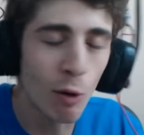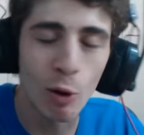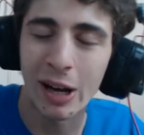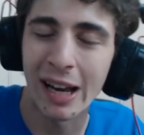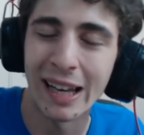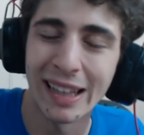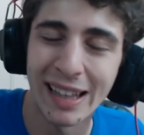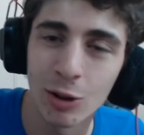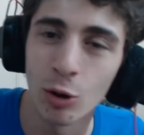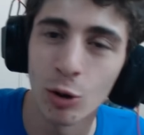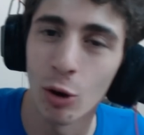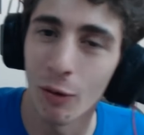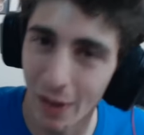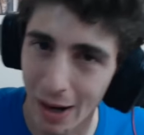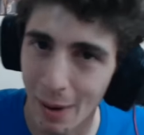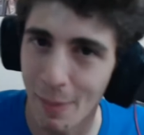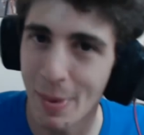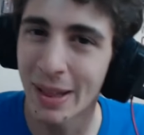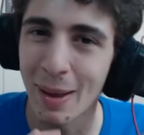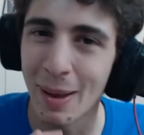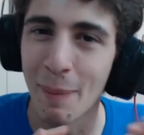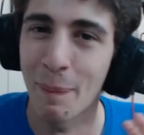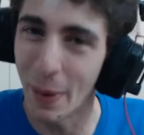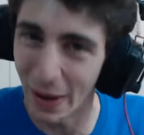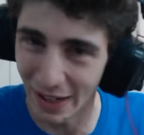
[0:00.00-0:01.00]
stavo cadendo
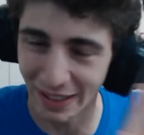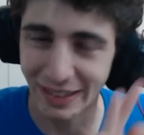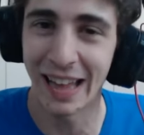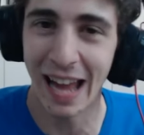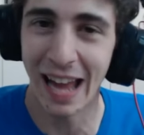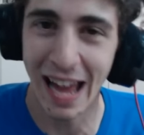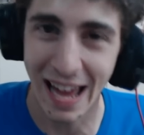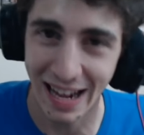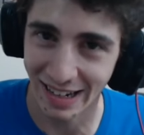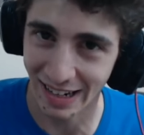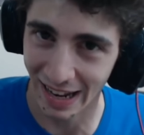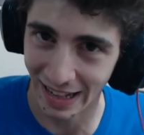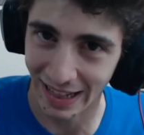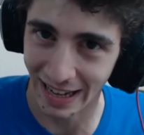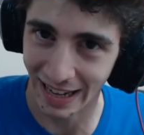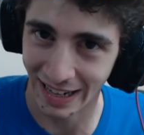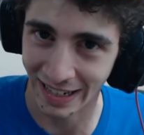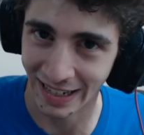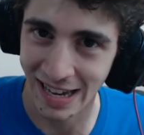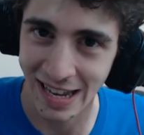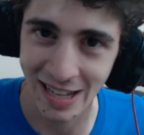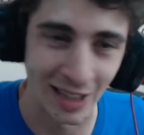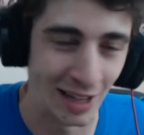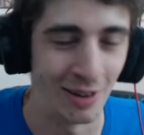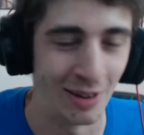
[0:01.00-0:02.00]
veramente per terra dal
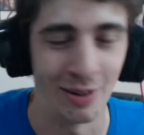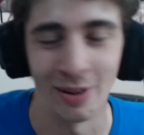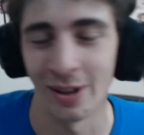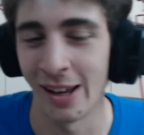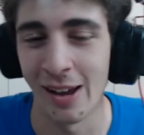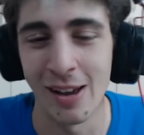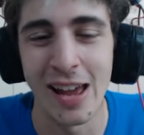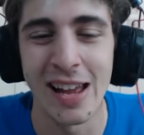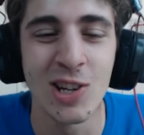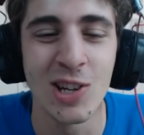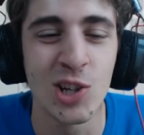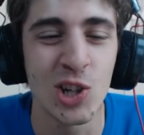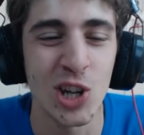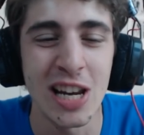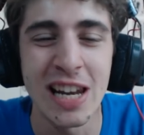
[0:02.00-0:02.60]
ridere. Perché è